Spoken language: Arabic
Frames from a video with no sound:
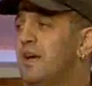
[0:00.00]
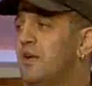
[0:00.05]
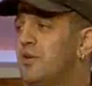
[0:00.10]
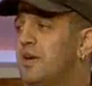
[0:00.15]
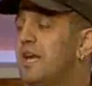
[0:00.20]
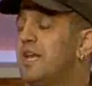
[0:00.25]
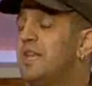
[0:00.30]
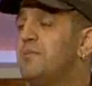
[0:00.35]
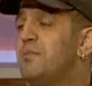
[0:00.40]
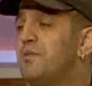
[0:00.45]
لانه
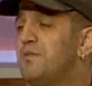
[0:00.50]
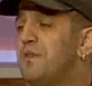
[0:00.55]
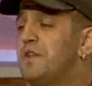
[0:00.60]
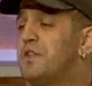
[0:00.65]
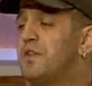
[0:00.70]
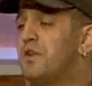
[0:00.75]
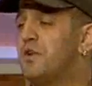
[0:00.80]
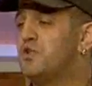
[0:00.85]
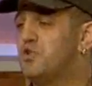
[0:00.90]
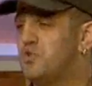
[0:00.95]
كانت
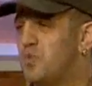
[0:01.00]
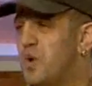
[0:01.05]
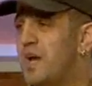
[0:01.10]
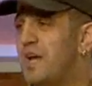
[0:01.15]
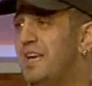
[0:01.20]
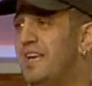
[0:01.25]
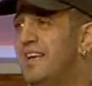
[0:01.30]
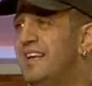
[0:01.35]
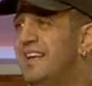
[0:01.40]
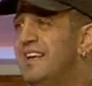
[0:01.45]
بفتره
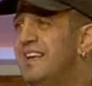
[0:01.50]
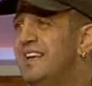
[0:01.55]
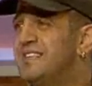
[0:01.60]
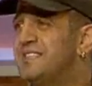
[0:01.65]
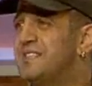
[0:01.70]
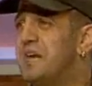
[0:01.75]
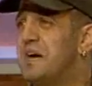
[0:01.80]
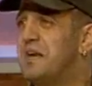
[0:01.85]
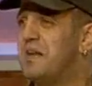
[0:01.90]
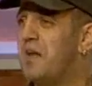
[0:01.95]
شوي
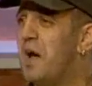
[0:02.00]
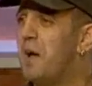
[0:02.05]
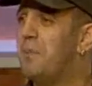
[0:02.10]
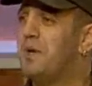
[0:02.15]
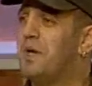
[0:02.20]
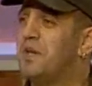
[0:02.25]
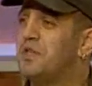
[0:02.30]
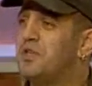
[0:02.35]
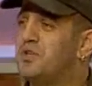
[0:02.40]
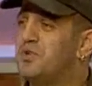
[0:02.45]
صار
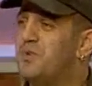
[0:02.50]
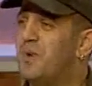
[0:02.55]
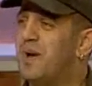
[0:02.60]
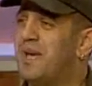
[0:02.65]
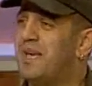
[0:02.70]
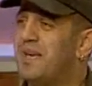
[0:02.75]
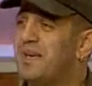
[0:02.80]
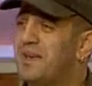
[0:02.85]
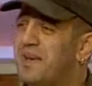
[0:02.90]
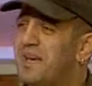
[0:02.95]
الابيض
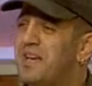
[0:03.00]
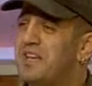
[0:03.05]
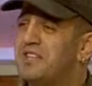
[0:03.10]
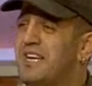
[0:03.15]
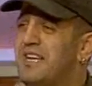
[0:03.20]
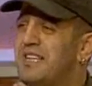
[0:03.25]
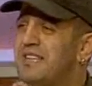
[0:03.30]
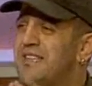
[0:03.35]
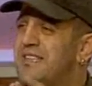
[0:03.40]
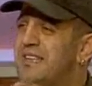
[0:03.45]
شوي رائج
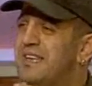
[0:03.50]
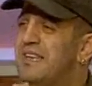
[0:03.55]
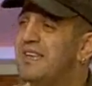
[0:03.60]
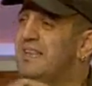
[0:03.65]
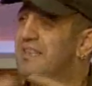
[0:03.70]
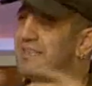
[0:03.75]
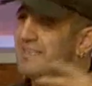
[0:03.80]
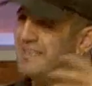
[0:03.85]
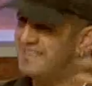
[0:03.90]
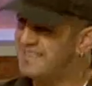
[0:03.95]
عند
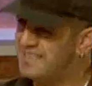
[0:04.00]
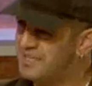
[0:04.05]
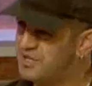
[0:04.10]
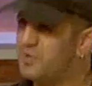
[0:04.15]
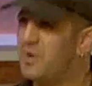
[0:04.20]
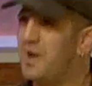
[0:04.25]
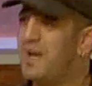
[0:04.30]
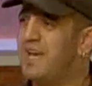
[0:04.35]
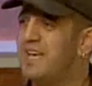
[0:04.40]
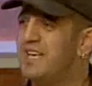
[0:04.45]
ال...
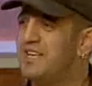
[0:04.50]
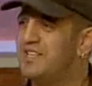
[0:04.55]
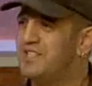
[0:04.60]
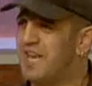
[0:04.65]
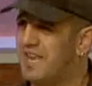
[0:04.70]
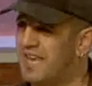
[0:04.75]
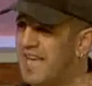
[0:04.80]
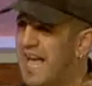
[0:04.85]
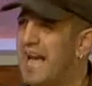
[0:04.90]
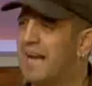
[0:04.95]
شوي
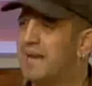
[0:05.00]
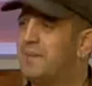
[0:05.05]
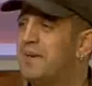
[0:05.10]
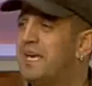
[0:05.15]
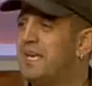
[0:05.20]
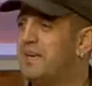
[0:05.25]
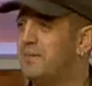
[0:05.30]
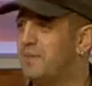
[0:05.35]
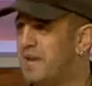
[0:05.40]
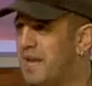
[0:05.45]
شريحه
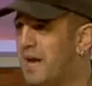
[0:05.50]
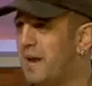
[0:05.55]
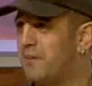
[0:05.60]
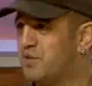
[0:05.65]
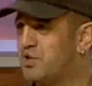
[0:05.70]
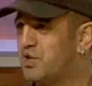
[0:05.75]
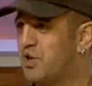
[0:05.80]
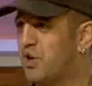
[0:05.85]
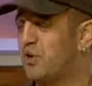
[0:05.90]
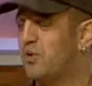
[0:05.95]
كبيره من اللي عم
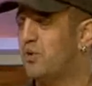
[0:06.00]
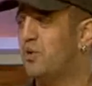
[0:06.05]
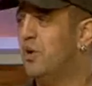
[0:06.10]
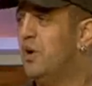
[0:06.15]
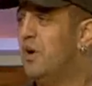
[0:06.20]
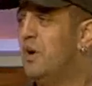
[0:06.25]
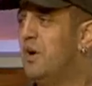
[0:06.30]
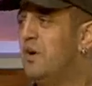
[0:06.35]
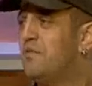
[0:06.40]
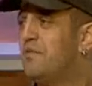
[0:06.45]
يشتغلوا
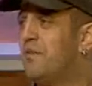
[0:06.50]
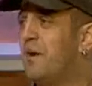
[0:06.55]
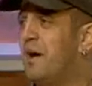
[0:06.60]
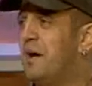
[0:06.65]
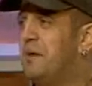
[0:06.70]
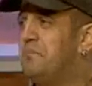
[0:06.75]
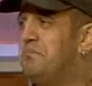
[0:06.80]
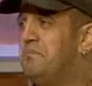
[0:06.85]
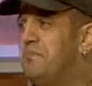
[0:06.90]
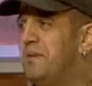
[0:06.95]
ف
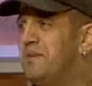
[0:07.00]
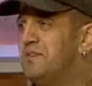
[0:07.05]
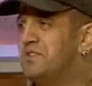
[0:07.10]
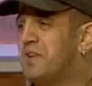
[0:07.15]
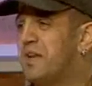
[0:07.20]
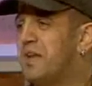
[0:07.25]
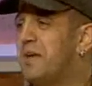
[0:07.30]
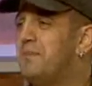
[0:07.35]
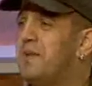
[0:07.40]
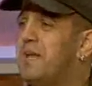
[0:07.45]

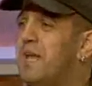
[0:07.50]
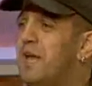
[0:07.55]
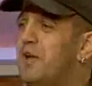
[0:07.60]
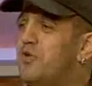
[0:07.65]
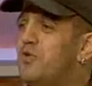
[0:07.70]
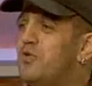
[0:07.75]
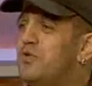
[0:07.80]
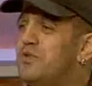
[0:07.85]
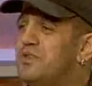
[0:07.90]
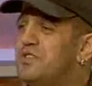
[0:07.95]
جربنا
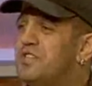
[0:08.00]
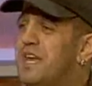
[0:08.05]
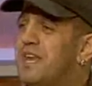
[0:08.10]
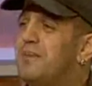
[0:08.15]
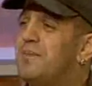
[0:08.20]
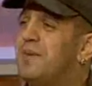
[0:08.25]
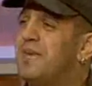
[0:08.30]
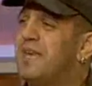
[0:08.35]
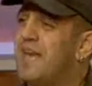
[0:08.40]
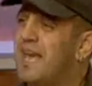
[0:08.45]
لانه
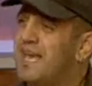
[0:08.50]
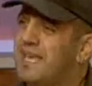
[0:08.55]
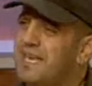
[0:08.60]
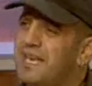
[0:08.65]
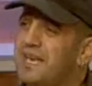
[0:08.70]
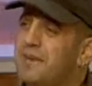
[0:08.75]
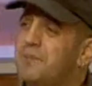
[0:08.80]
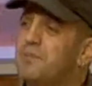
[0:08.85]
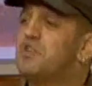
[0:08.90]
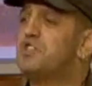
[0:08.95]
نجرب
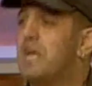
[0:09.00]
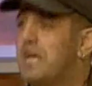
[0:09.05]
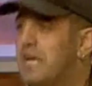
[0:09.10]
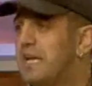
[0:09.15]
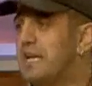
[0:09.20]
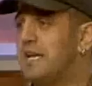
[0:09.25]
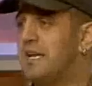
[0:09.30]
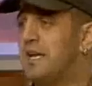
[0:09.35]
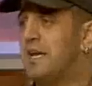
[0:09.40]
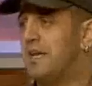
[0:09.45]
نغير
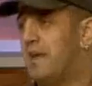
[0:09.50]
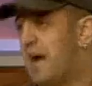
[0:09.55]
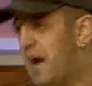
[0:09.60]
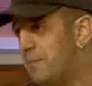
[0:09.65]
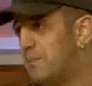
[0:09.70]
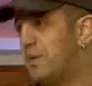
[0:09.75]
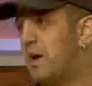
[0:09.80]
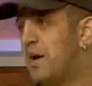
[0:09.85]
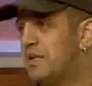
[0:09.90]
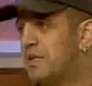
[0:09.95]
بالشكل اللي نحن
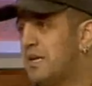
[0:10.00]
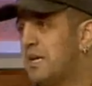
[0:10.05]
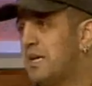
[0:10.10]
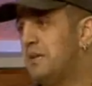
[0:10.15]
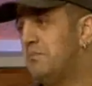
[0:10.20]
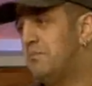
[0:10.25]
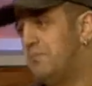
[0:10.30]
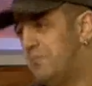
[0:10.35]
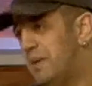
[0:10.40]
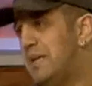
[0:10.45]
عم
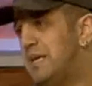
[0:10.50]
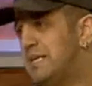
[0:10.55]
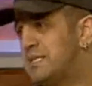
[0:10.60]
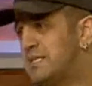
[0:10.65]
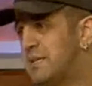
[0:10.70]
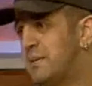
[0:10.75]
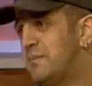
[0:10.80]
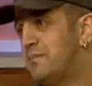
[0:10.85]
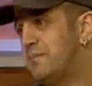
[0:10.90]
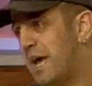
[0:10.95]
نعطيه
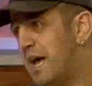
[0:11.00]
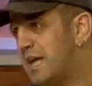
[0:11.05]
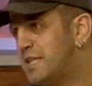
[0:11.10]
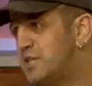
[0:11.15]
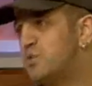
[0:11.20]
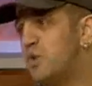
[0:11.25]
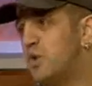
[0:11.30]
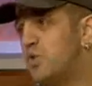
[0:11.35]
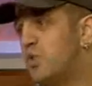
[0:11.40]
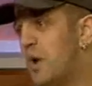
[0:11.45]
بالاسم نعم.
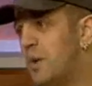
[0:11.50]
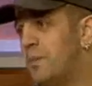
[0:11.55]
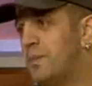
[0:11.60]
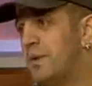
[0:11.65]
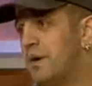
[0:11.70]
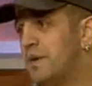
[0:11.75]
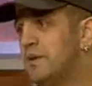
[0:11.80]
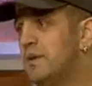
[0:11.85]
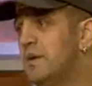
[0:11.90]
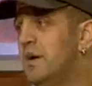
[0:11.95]
كاسود
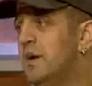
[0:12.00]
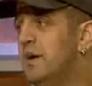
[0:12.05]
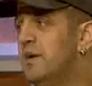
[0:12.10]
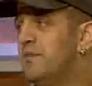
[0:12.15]
وابيض